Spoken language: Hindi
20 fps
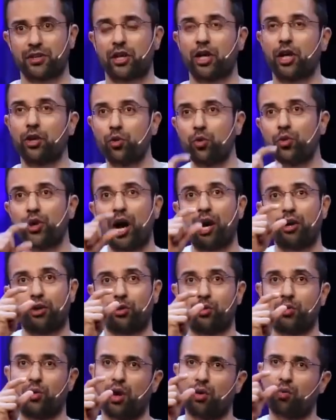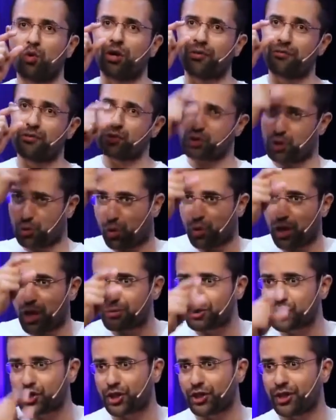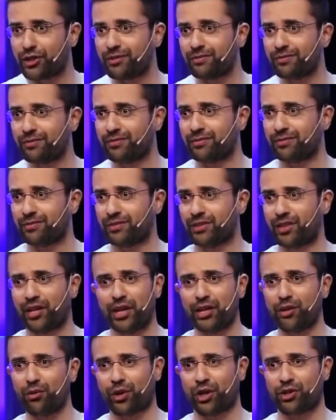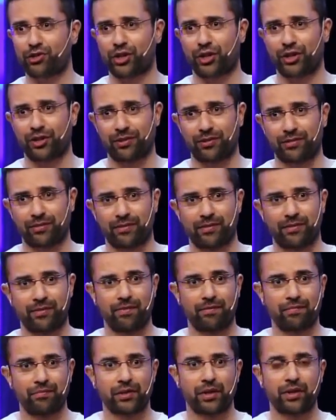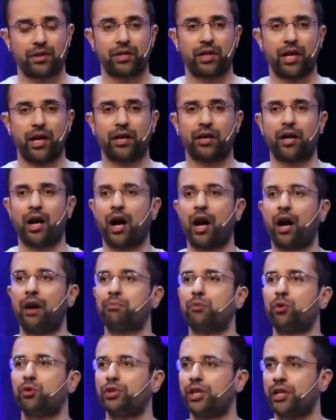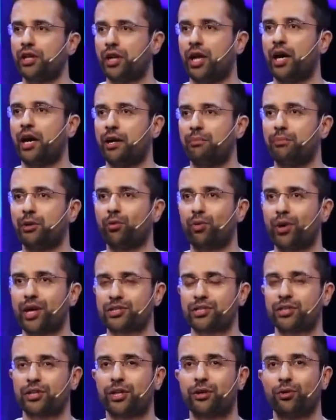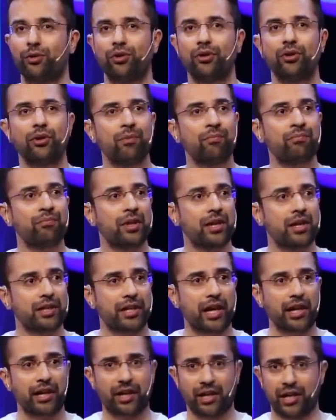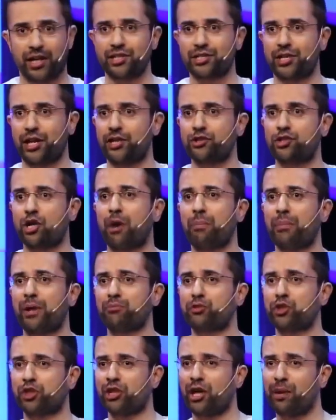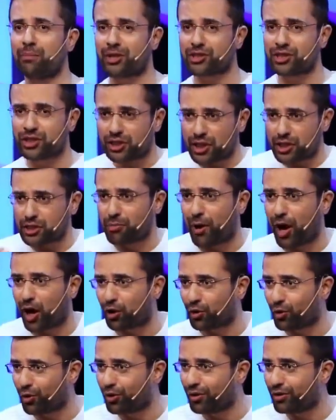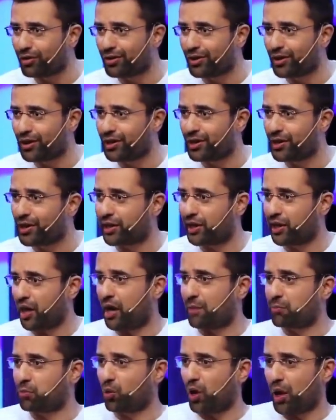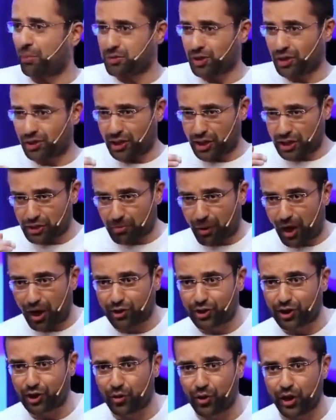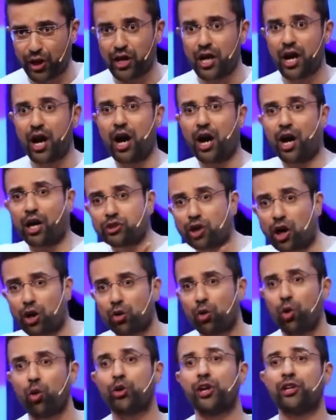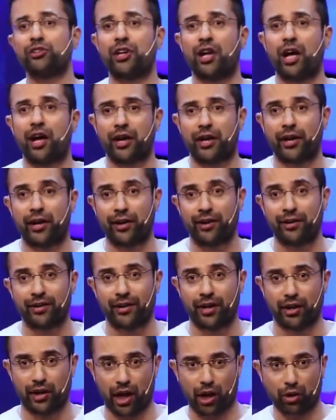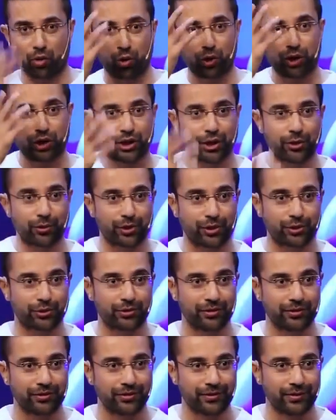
कि करूं ना करूं और वो कंफ्यूजन होना भी चाहिए या नहीं होना चाहिए यार आपको दिख रहा है बिल्कुल ऐसे देखो कि एक रेस है जहां पे आप जितना मर्जी तेज भाग लो लेकिन आपको आपसे तेज भागते हुए हजारों लोग नजर आ रहे हैं अगर आंख खोल के देखोगे तो